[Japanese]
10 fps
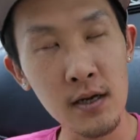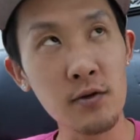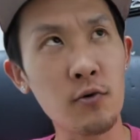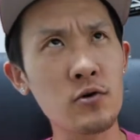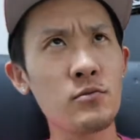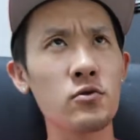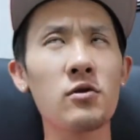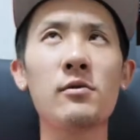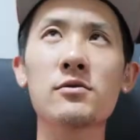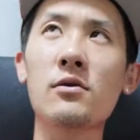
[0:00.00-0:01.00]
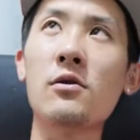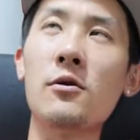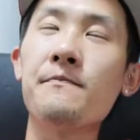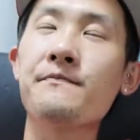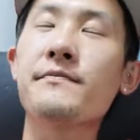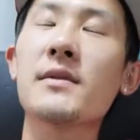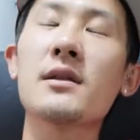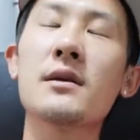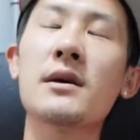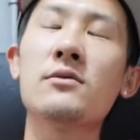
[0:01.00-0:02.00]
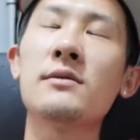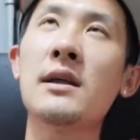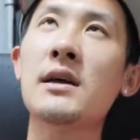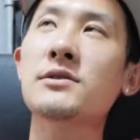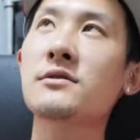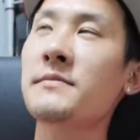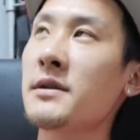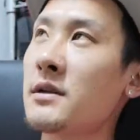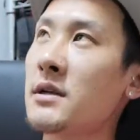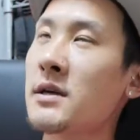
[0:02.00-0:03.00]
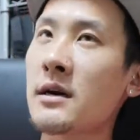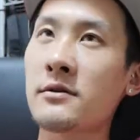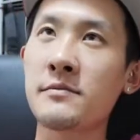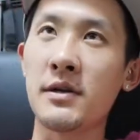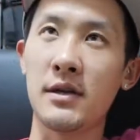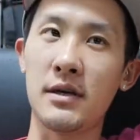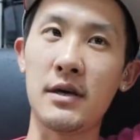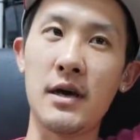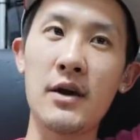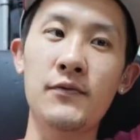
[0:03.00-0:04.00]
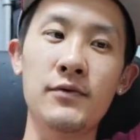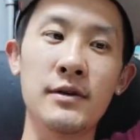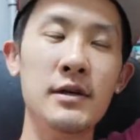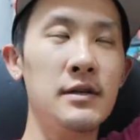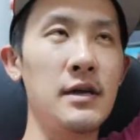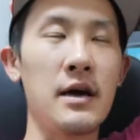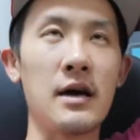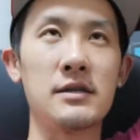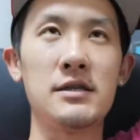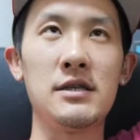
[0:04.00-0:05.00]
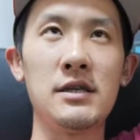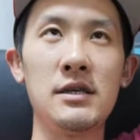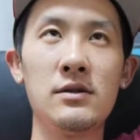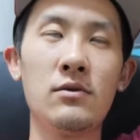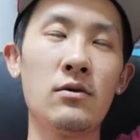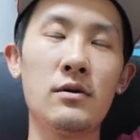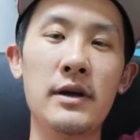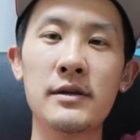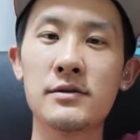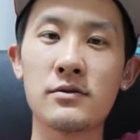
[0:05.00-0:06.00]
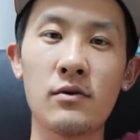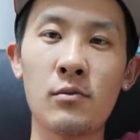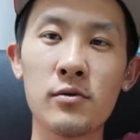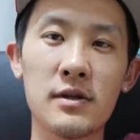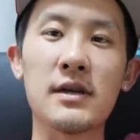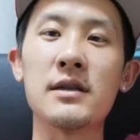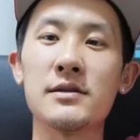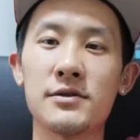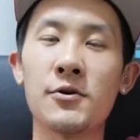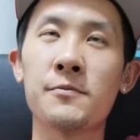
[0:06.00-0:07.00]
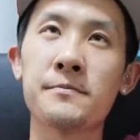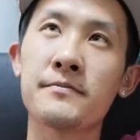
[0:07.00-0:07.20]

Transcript: 僕もともと、70mm、200mm、F2.8 のレンズを持ってたんですよ。